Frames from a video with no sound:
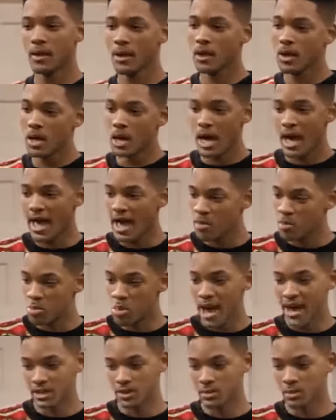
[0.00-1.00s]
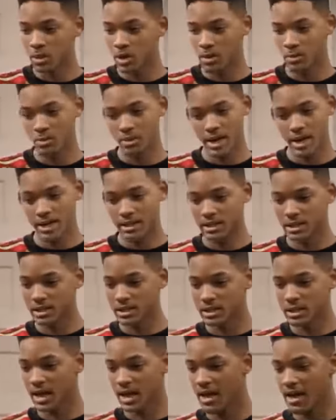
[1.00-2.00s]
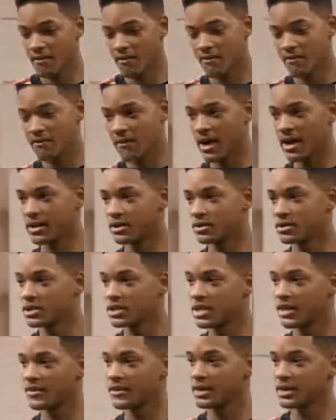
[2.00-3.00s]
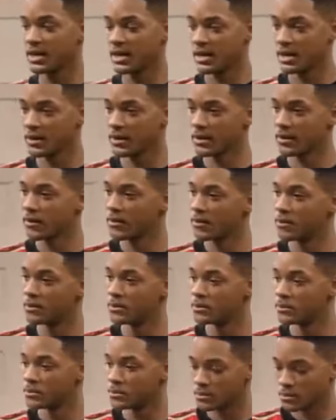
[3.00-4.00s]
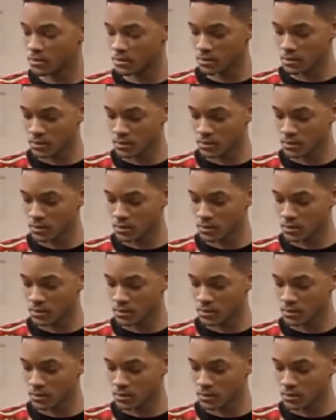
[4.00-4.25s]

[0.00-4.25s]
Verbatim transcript: Se, me juntaron las prácticas de baloncesto con los exámenes finales.